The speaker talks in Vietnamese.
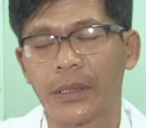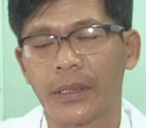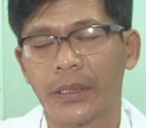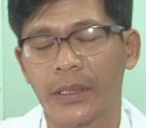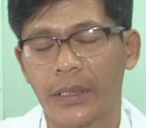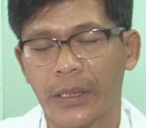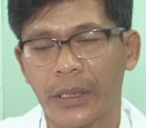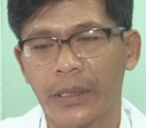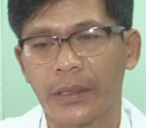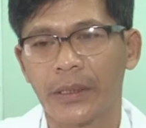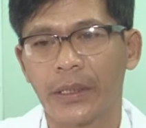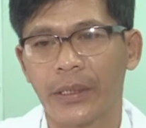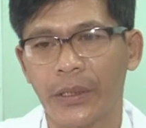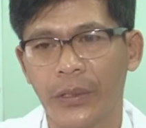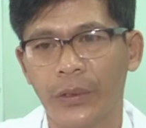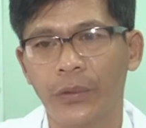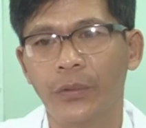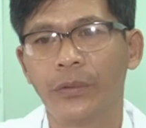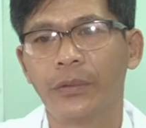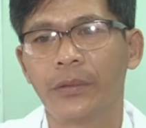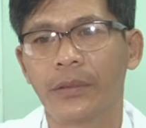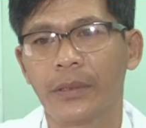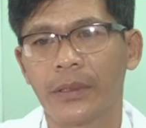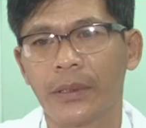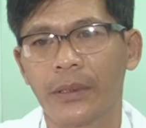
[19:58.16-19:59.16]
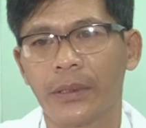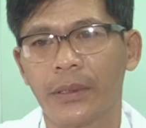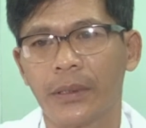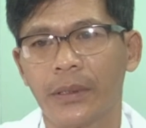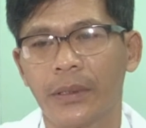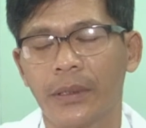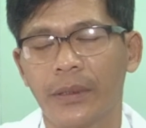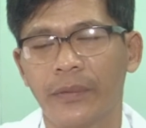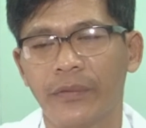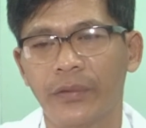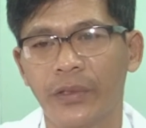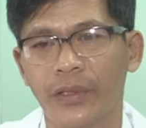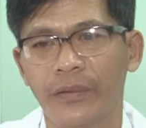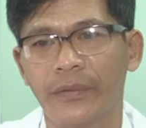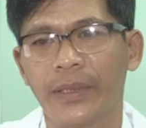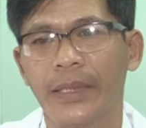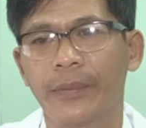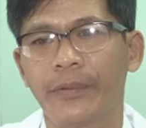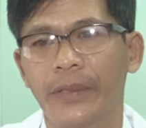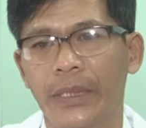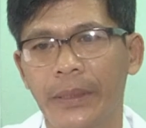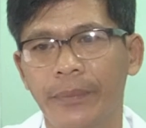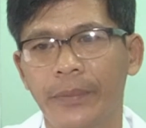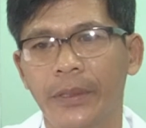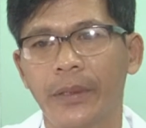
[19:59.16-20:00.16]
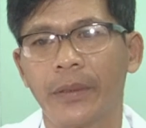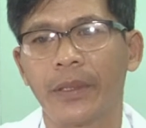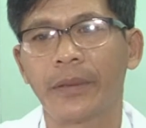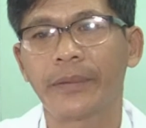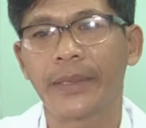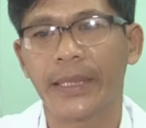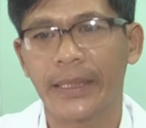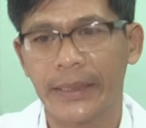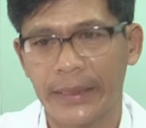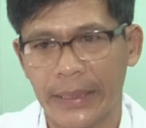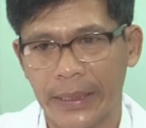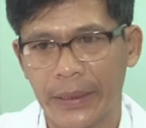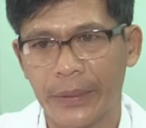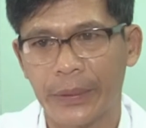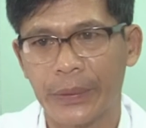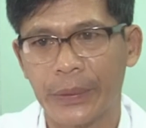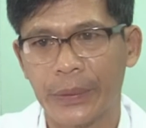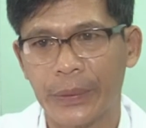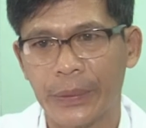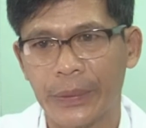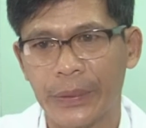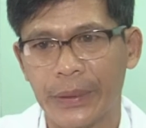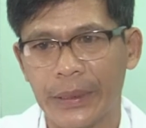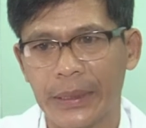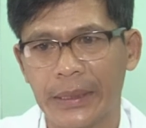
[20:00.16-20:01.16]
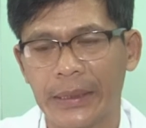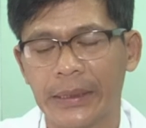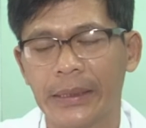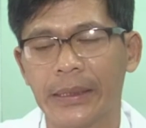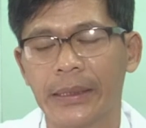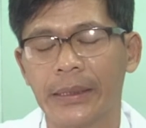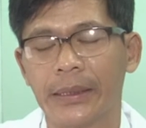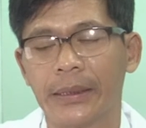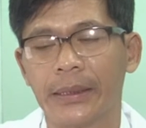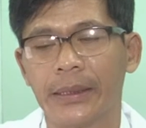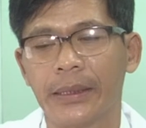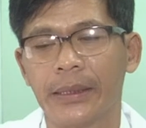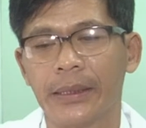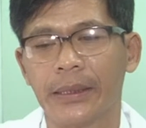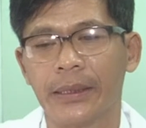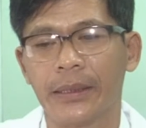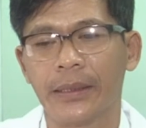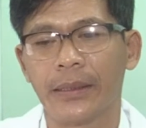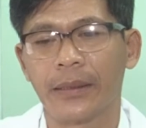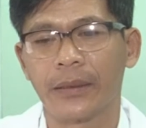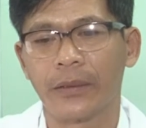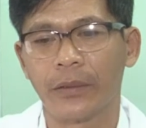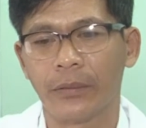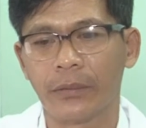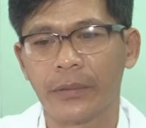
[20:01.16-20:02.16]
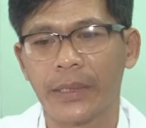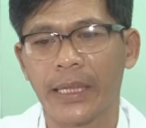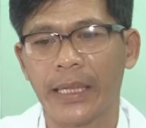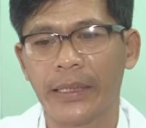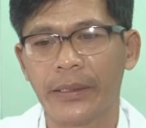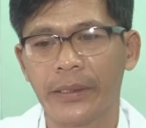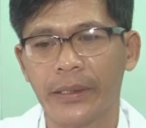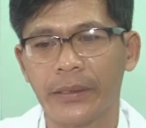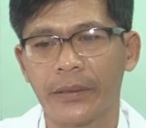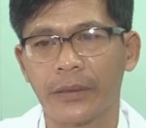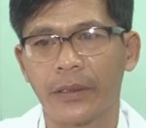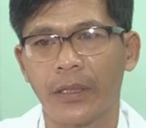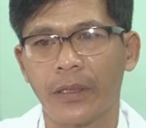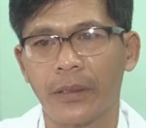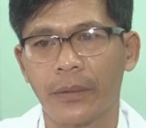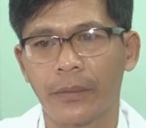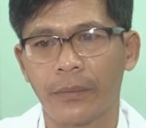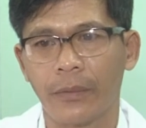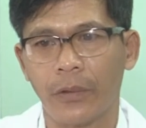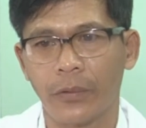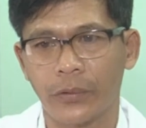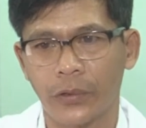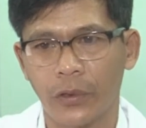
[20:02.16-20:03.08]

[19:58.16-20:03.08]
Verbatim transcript: cái, cái kiểu ờ, phương pháp ghép châu ốc khác nhau à, thì ờ, cũng cải thiện cho một